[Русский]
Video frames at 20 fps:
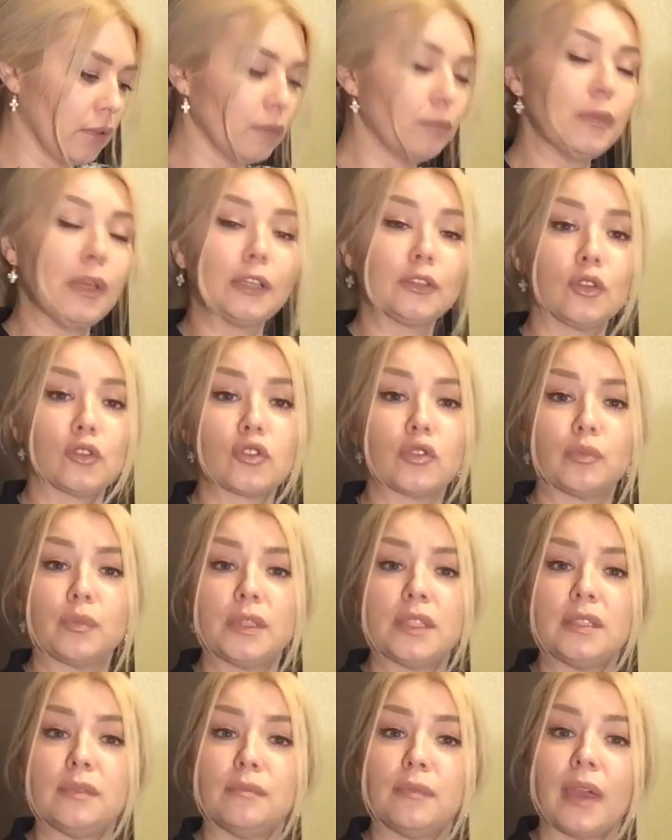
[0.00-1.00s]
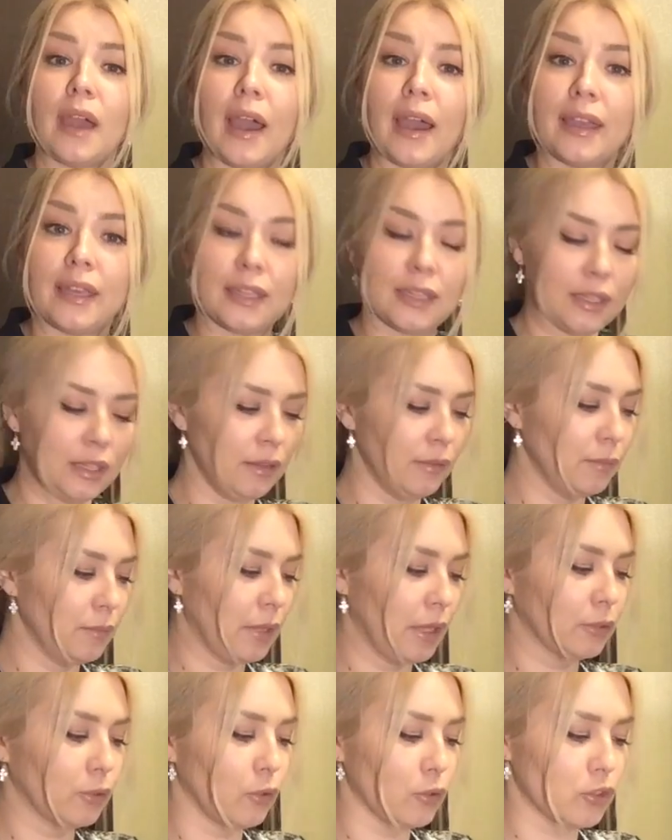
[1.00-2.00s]
мех должен быть мягкий,
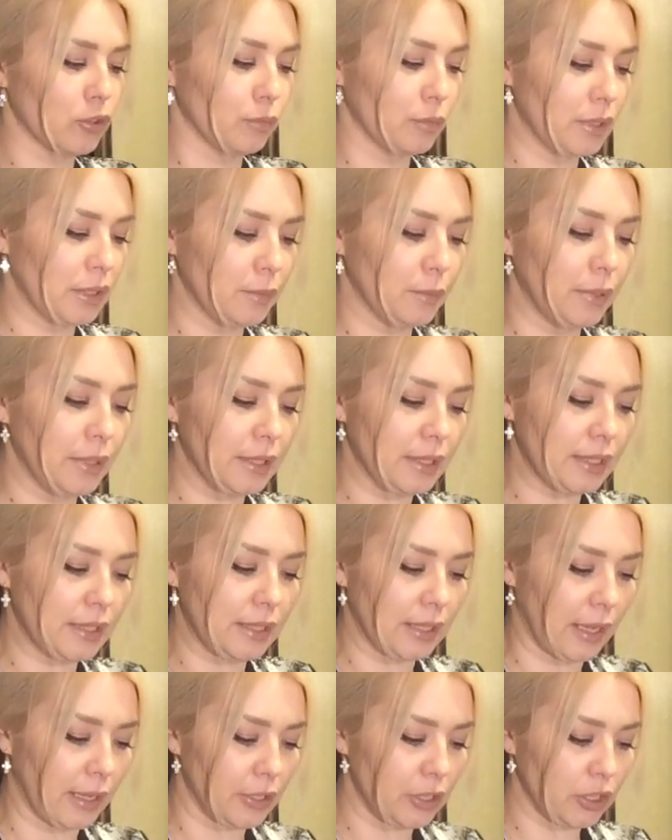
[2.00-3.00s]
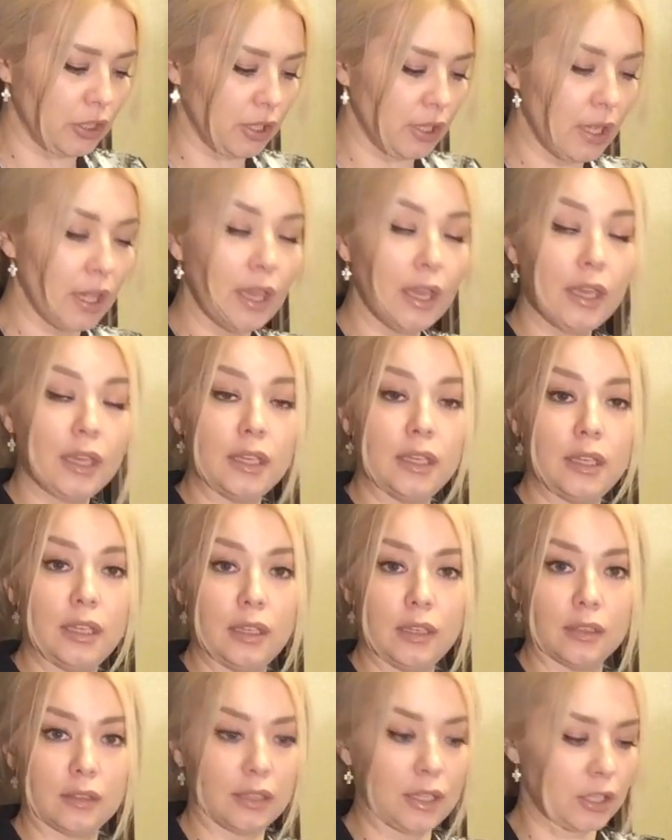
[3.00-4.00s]
мех должен быть блестящий,
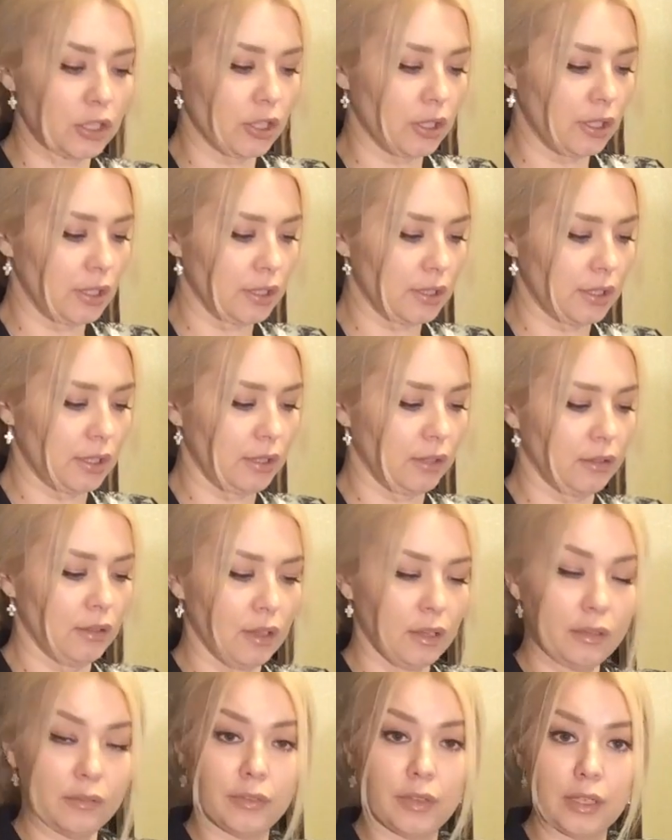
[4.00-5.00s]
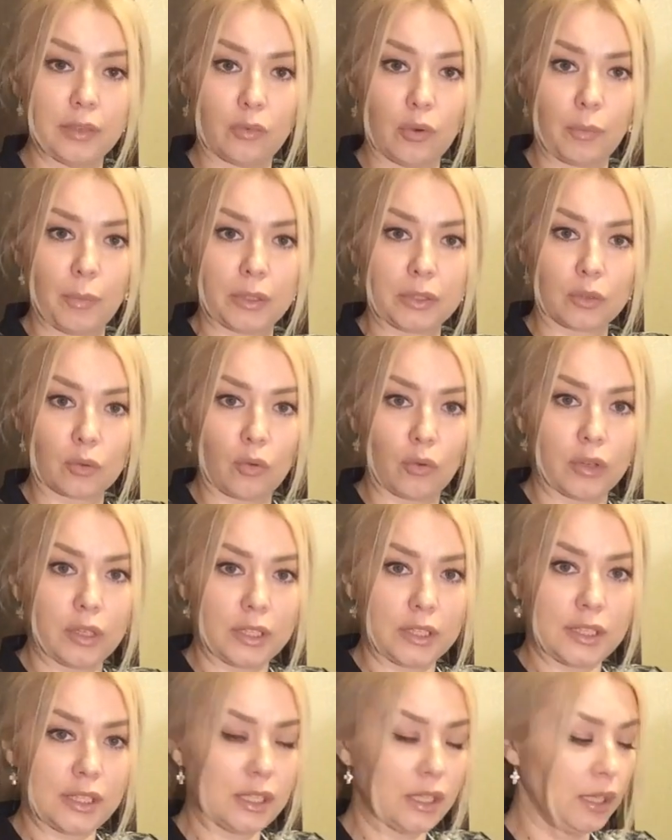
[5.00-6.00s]
и даже если вы его
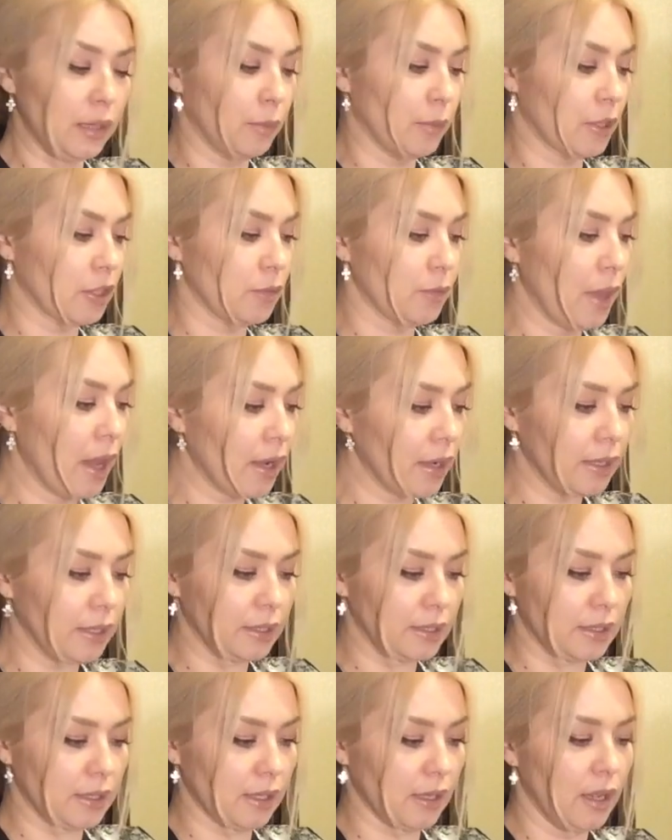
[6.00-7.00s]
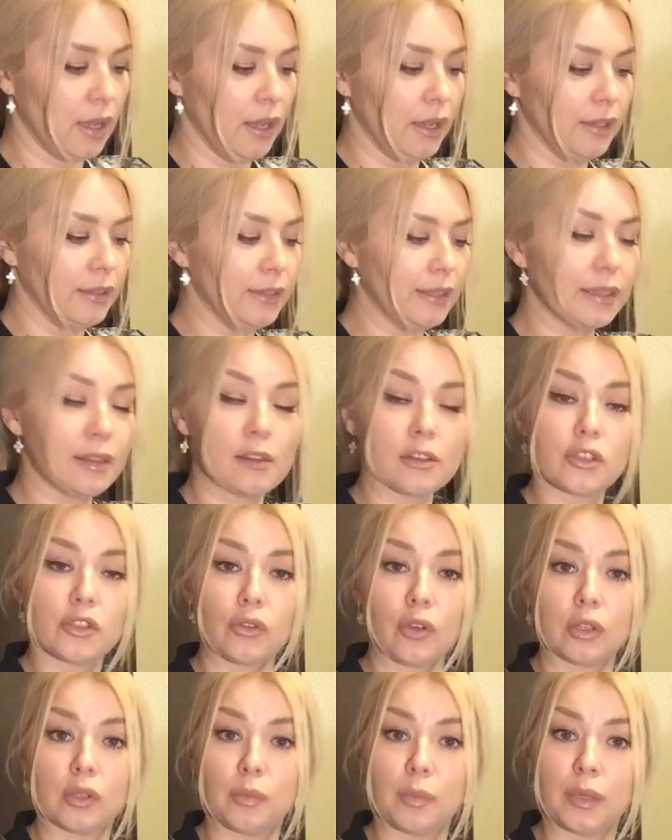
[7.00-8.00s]
потрогаете и пожмякаете, не
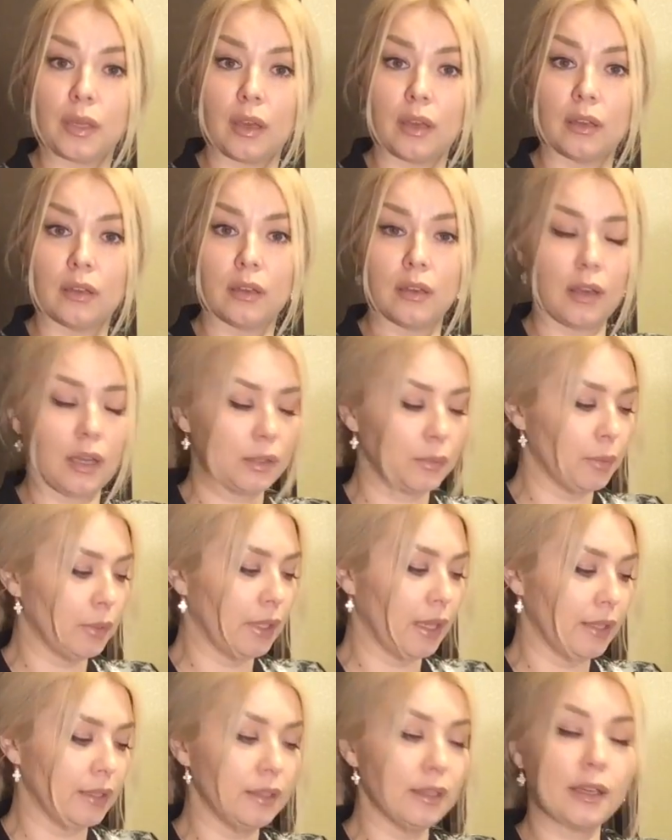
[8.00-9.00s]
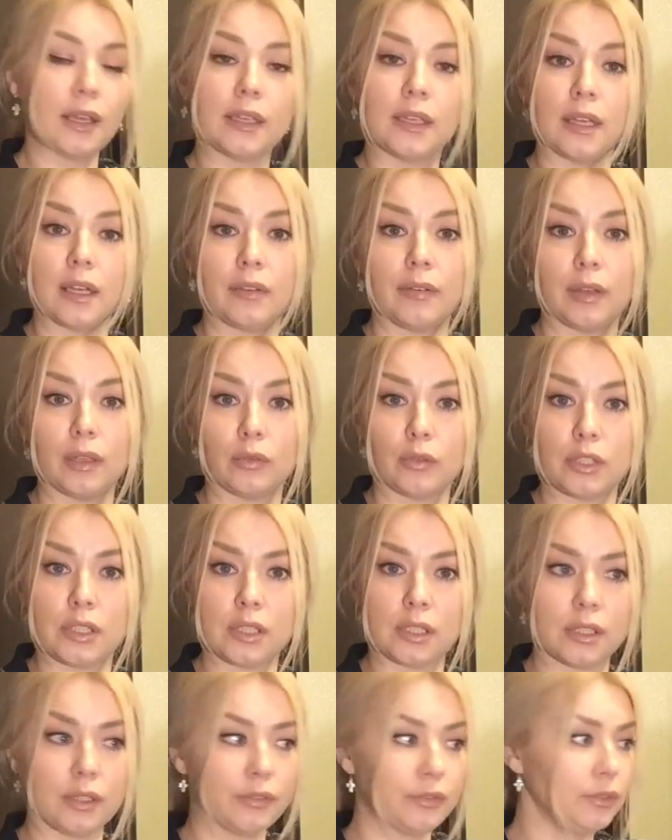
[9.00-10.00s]
должно э, отпадать никаких
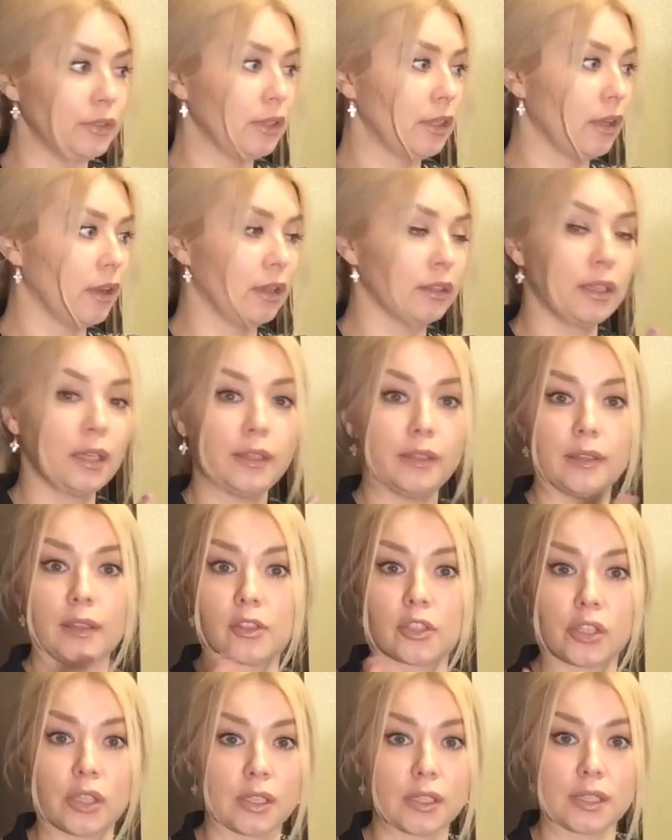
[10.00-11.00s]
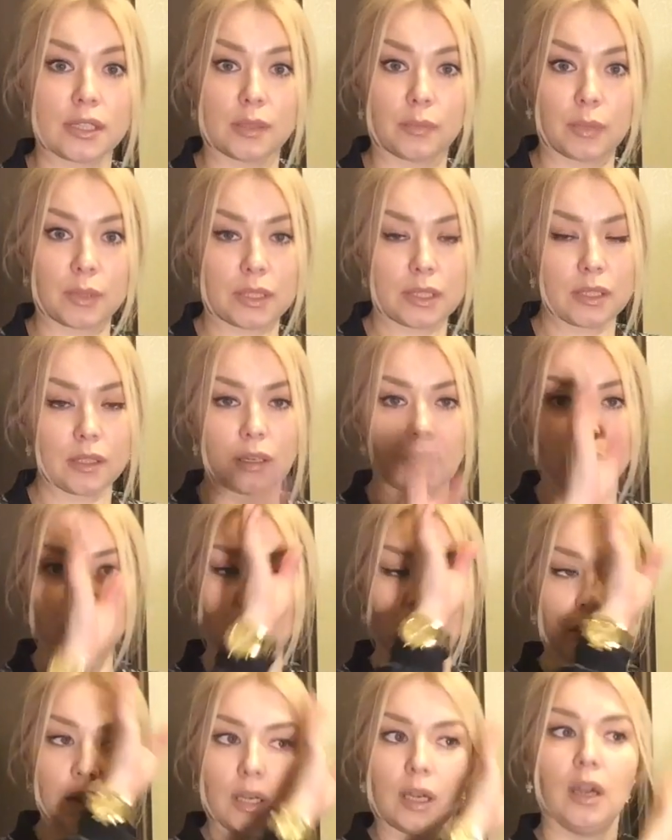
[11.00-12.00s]
волосиков, она не должна сыпаться. Как
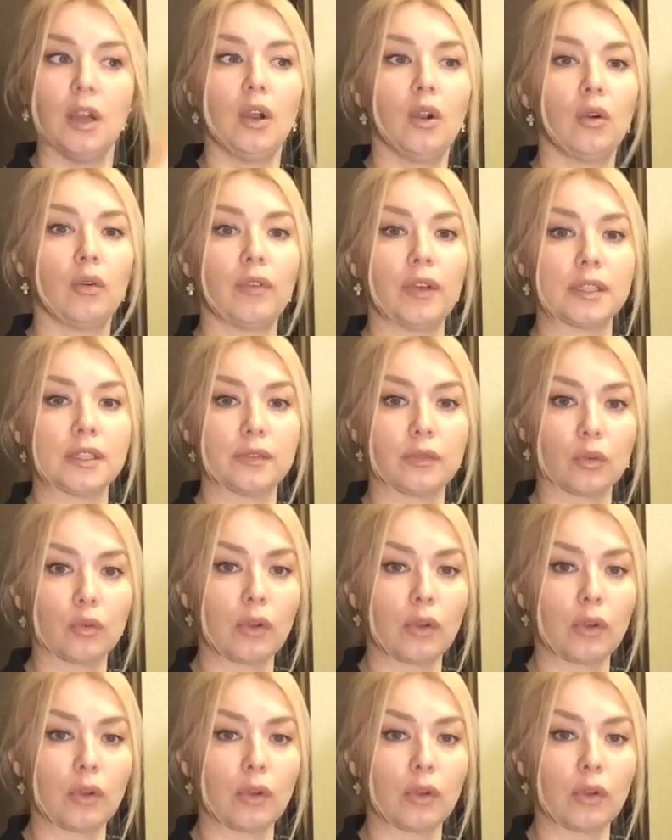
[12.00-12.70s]
только у вас в